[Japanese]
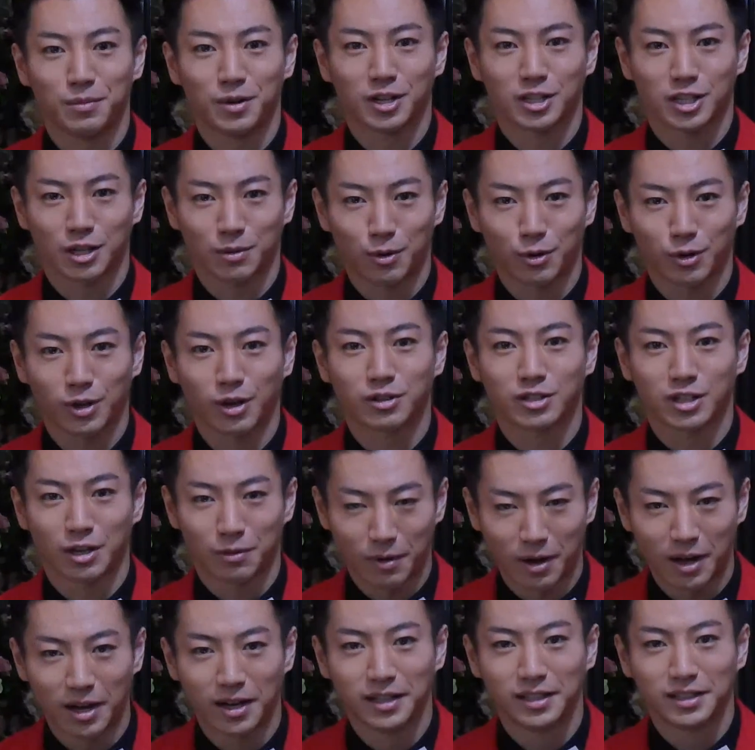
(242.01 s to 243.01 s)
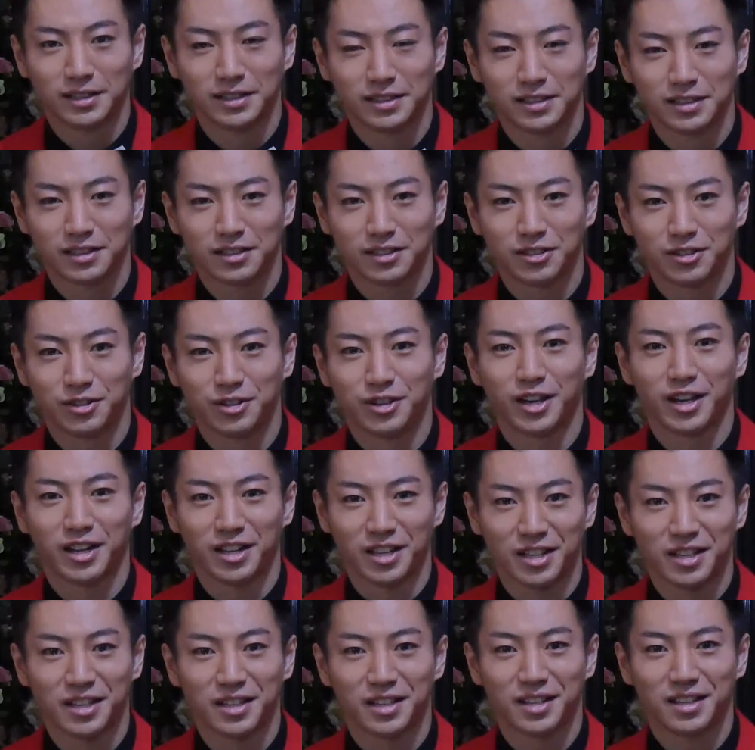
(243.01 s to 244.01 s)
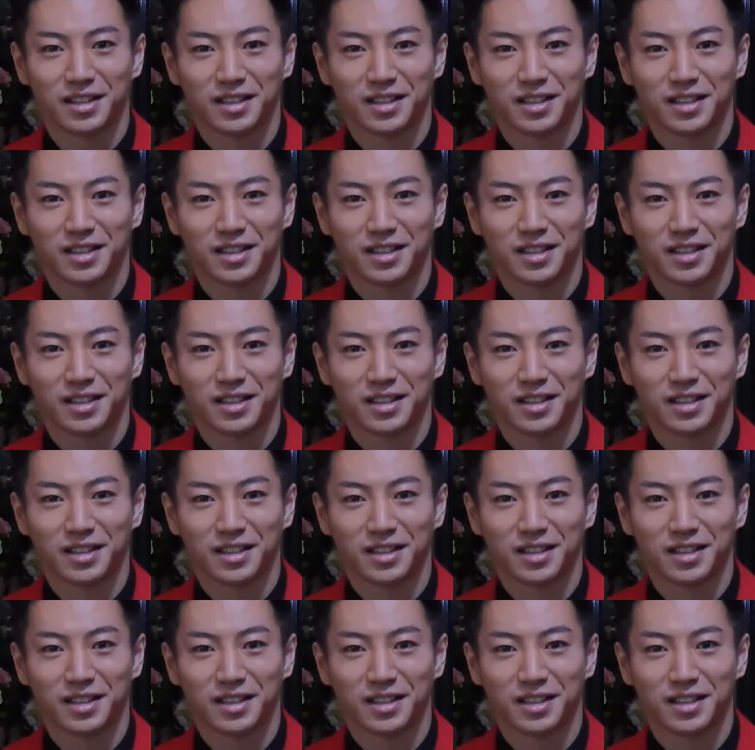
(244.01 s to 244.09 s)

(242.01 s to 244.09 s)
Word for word: 皆様お客様クリエに